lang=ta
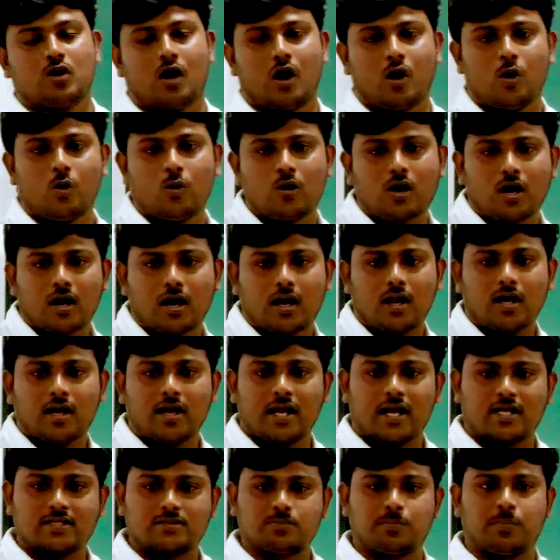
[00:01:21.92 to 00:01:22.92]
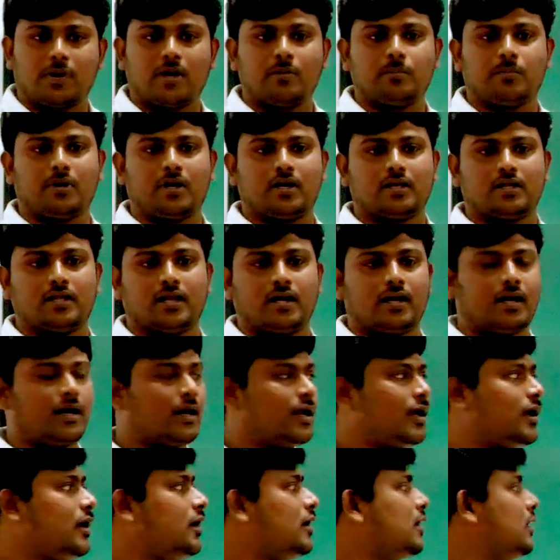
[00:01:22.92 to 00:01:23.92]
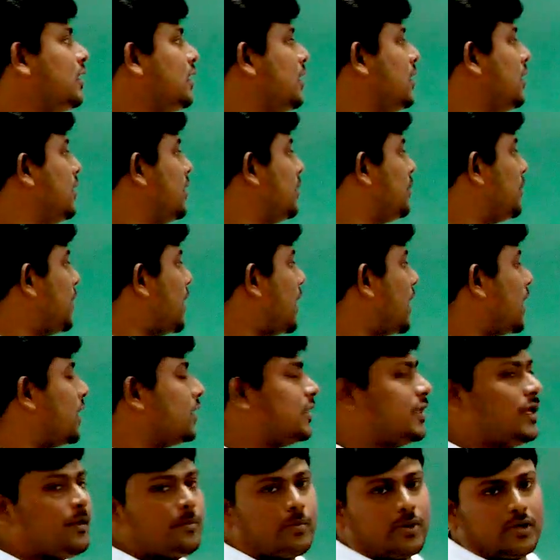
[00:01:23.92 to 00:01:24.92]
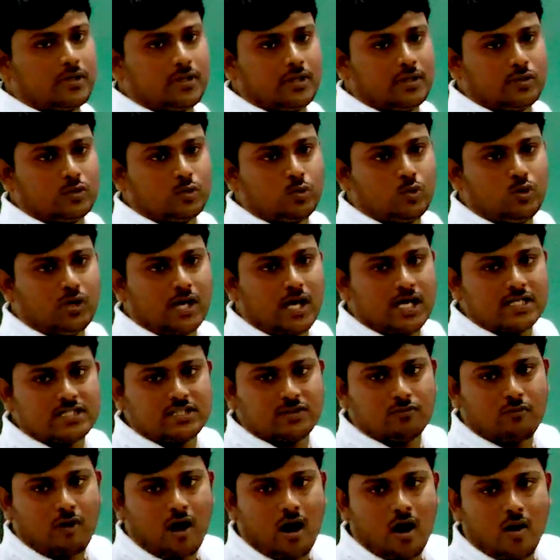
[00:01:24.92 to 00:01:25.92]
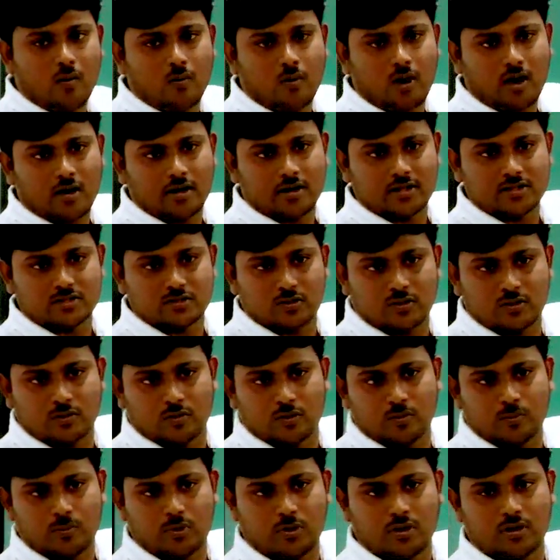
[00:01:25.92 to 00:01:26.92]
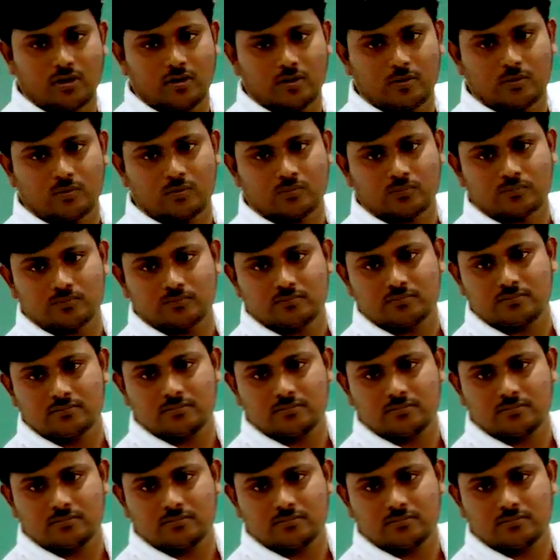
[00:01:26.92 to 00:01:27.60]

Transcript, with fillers: ஸோ அவங்கெல்லாம் எக்ஸ்பேண்ட் பண்ணுறது என்னென்னா மராத்திய பகுதியில் தூண்டாச்சி வாவ் அப்படின்னு சொல்லிட்டு உங்கள் புக்கில் இருக்கும்